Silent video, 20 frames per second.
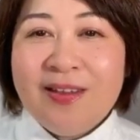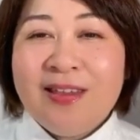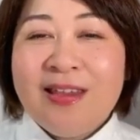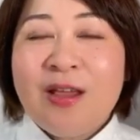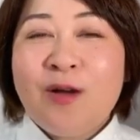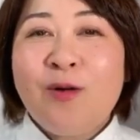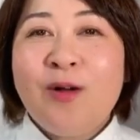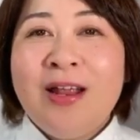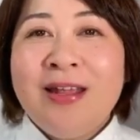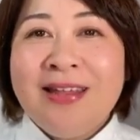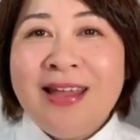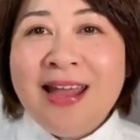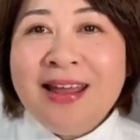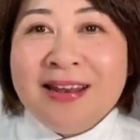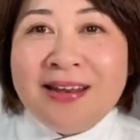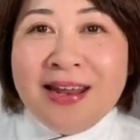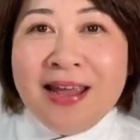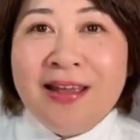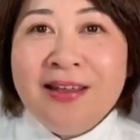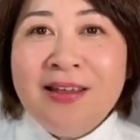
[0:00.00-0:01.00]
でこれ年
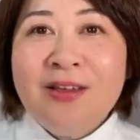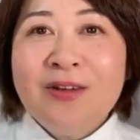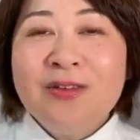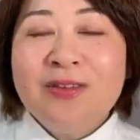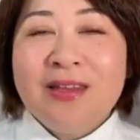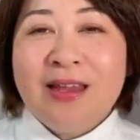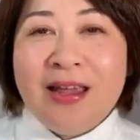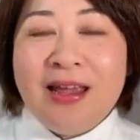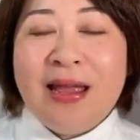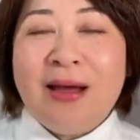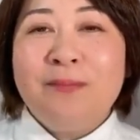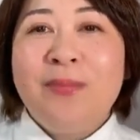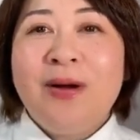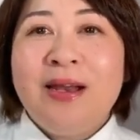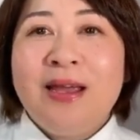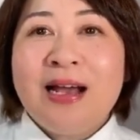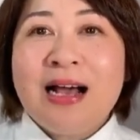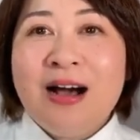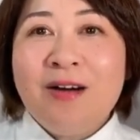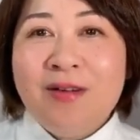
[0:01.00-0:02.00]
齢によってやっぱ
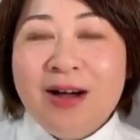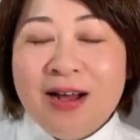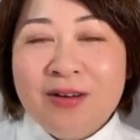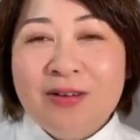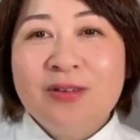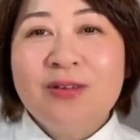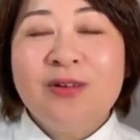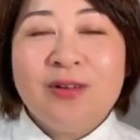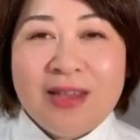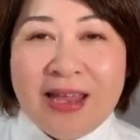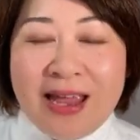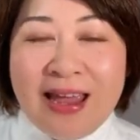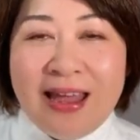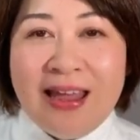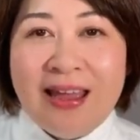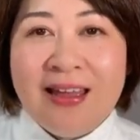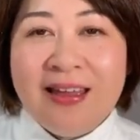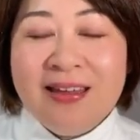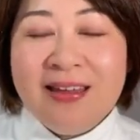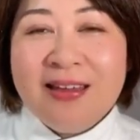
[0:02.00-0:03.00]
り変わるの
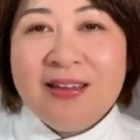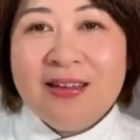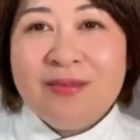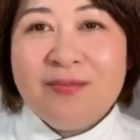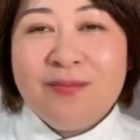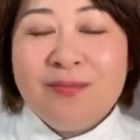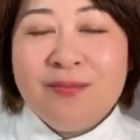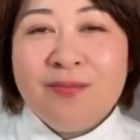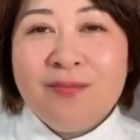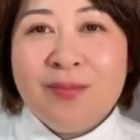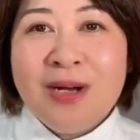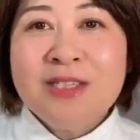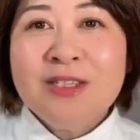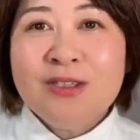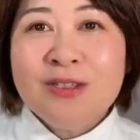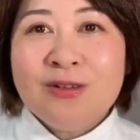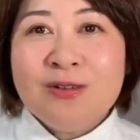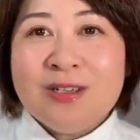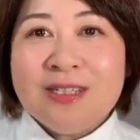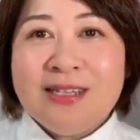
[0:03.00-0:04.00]
で、まず
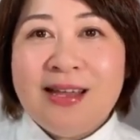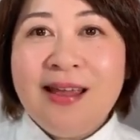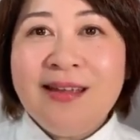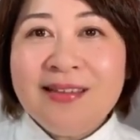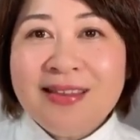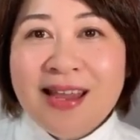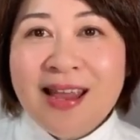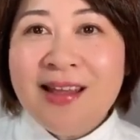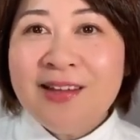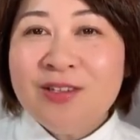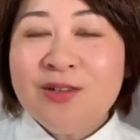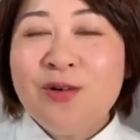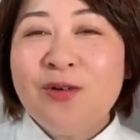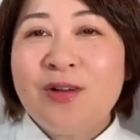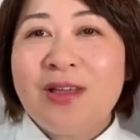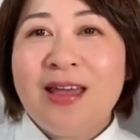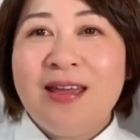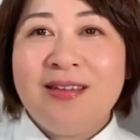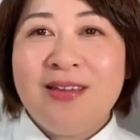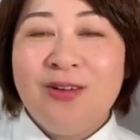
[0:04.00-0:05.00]
その前提条
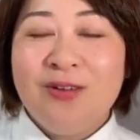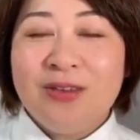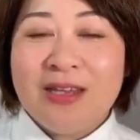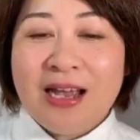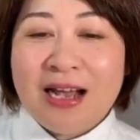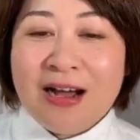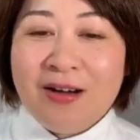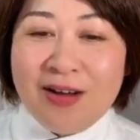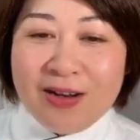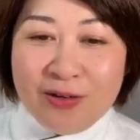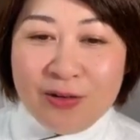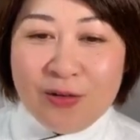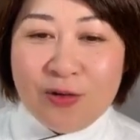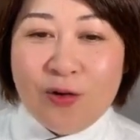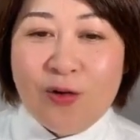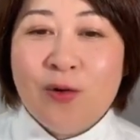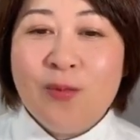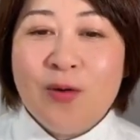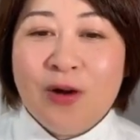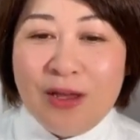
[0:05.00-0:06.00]
件によって変わると
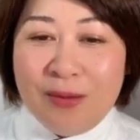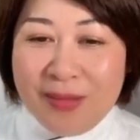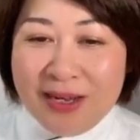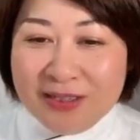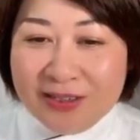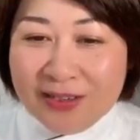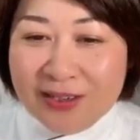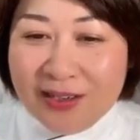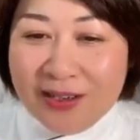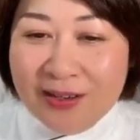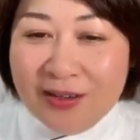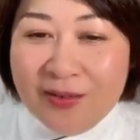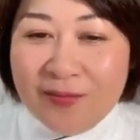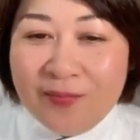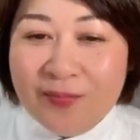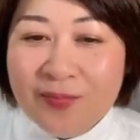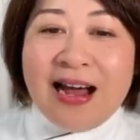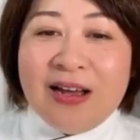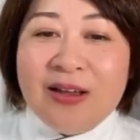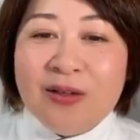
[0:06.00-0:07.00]
思います。
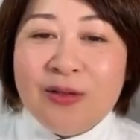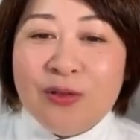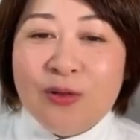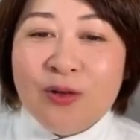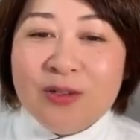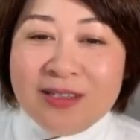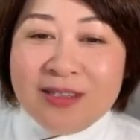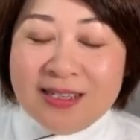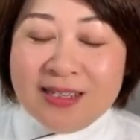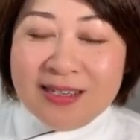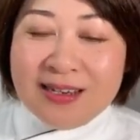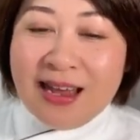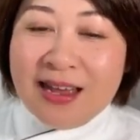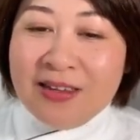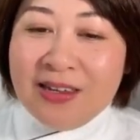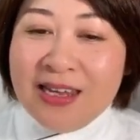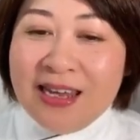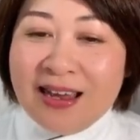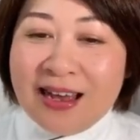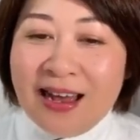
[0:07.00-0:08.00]
どっちが
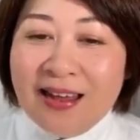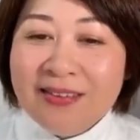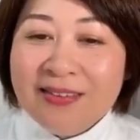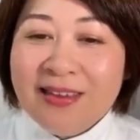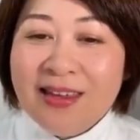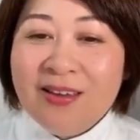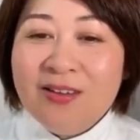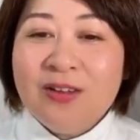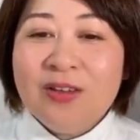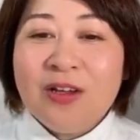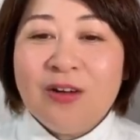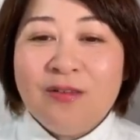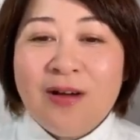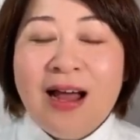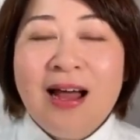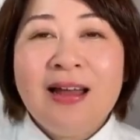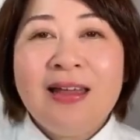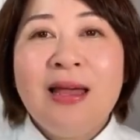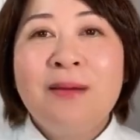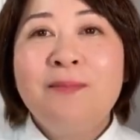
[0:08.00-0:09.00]
いいかっていうの
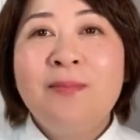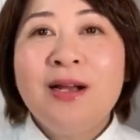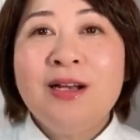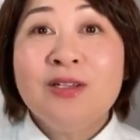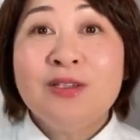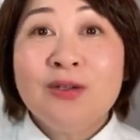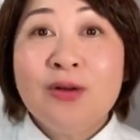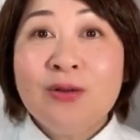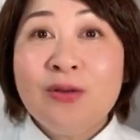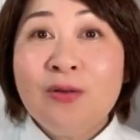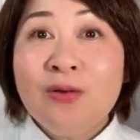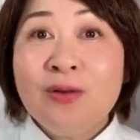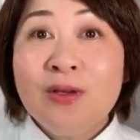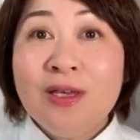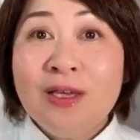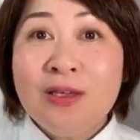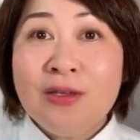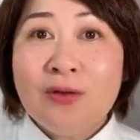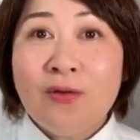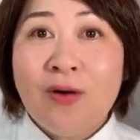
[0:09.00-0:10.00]
はやっぱりその
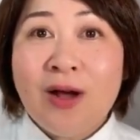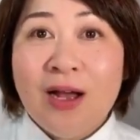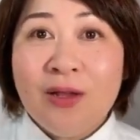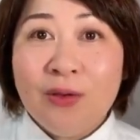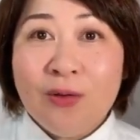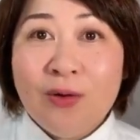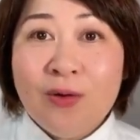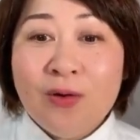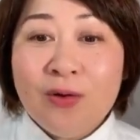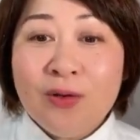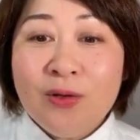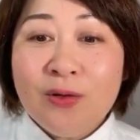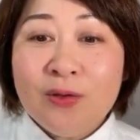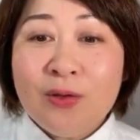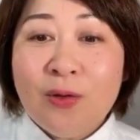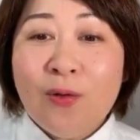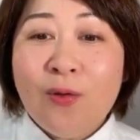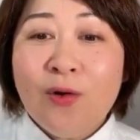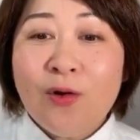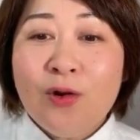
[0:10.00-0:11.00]
人がどういう
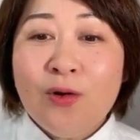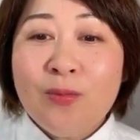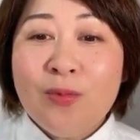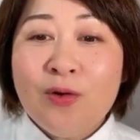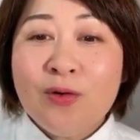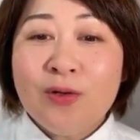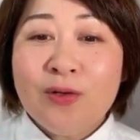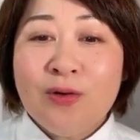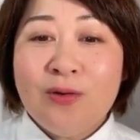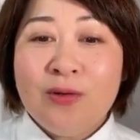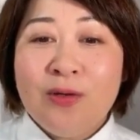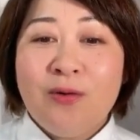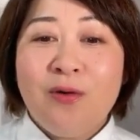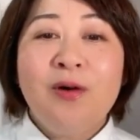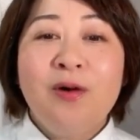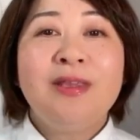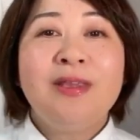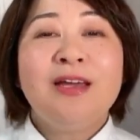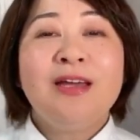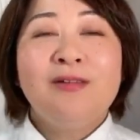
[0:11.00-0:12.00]
ところを目標に
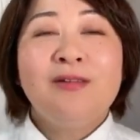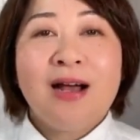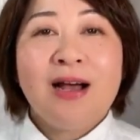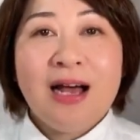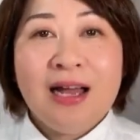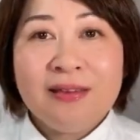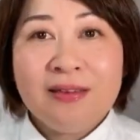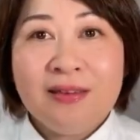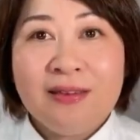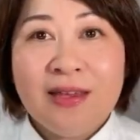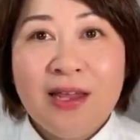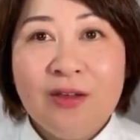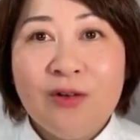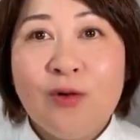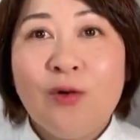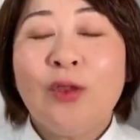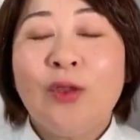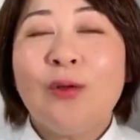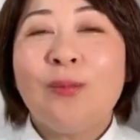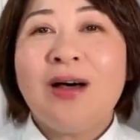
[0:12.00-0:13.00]
置いてるかっていう
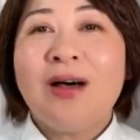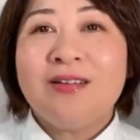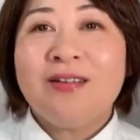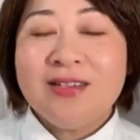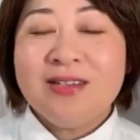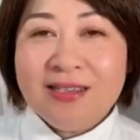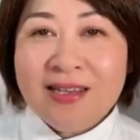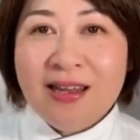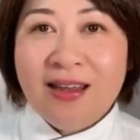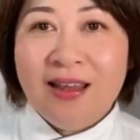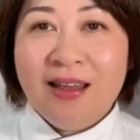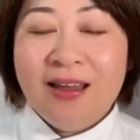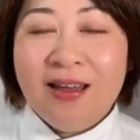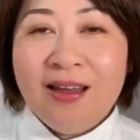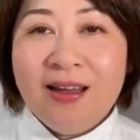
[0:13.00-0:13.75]
こともあるし、